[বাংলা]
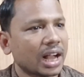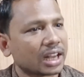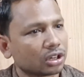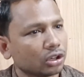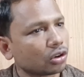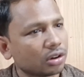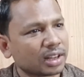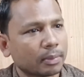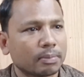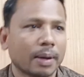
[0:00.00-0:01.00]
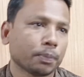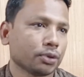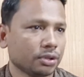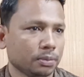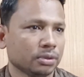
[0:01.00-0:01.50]
আর এক লক্ষ টাকা আমি মাফ
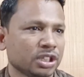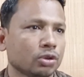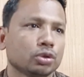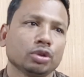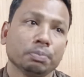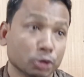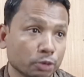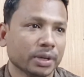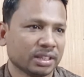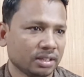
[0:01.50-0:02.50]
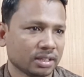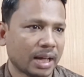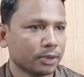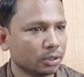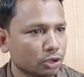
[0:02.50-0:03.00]
করে দেবো যেহেতু উনি মৃত ব্যক্তি
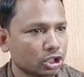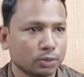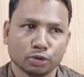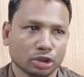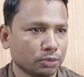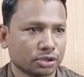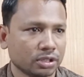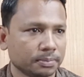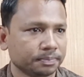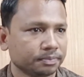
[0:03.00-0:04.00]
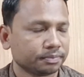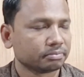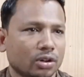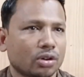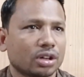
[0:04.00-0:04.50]
আমিও মুসলিম উনিও মুসলিম
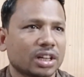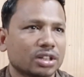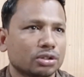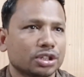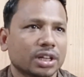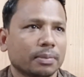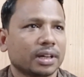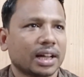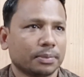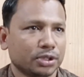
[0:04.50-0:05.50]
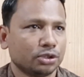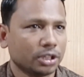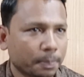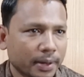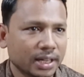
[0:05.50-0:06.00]
লক্ষ টাকা যদি আমি যদি
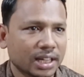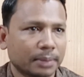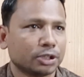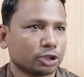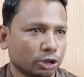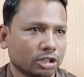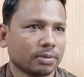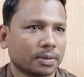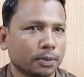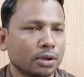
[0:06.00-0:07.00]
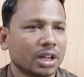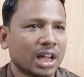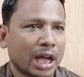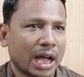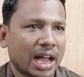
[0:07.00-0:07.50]
পাই আমি চলতে পারবো
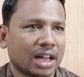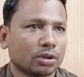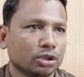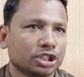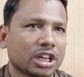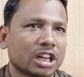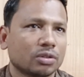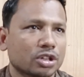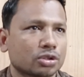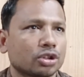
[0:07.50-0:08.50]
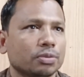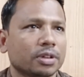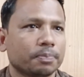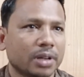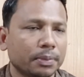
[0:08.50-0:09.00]
আর ওই শাহ নওয়াজ
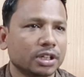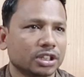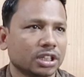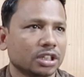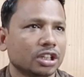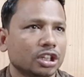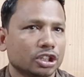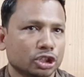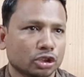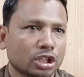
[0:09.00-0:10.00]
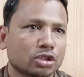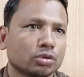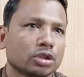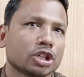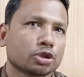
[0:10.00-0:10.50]
করিমের ফ্যামিলিতে যথাযথ
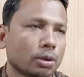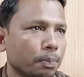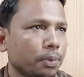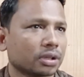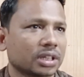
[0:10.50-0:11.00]
ওনার সম্পদ